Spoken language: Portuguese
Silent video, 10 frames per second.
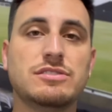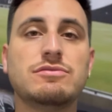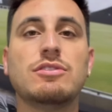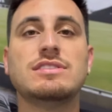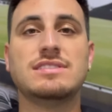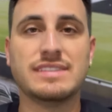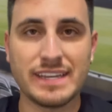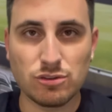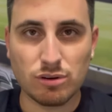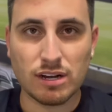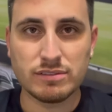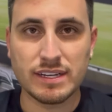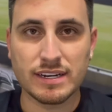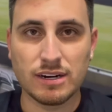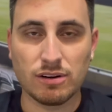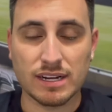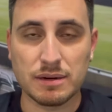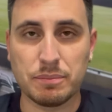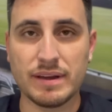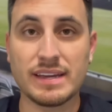Você no Caldeirão, a
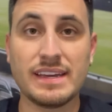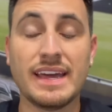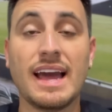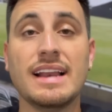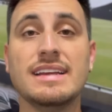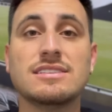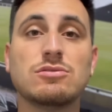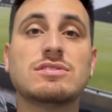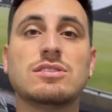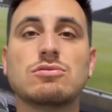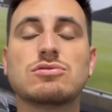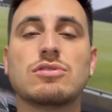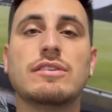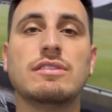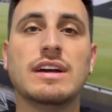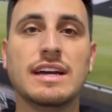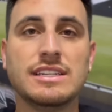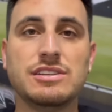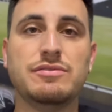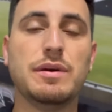campanha que realiza o seu sonho
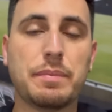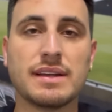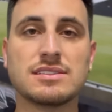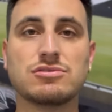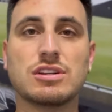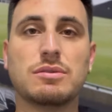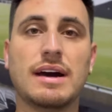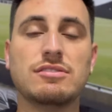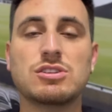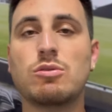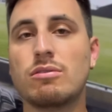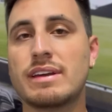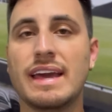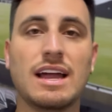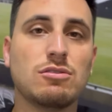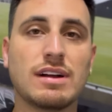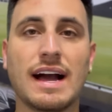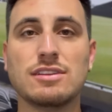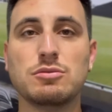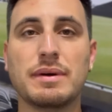de vir para São Januário de qualquer
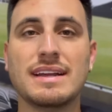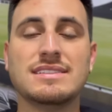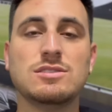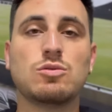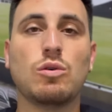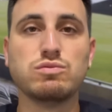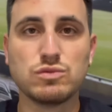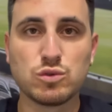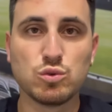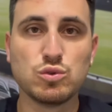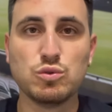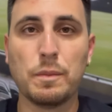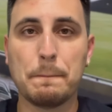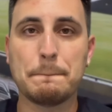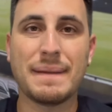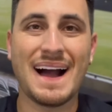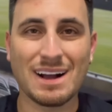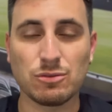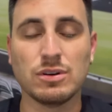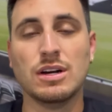lugar do Brasil com tudo
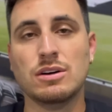pago.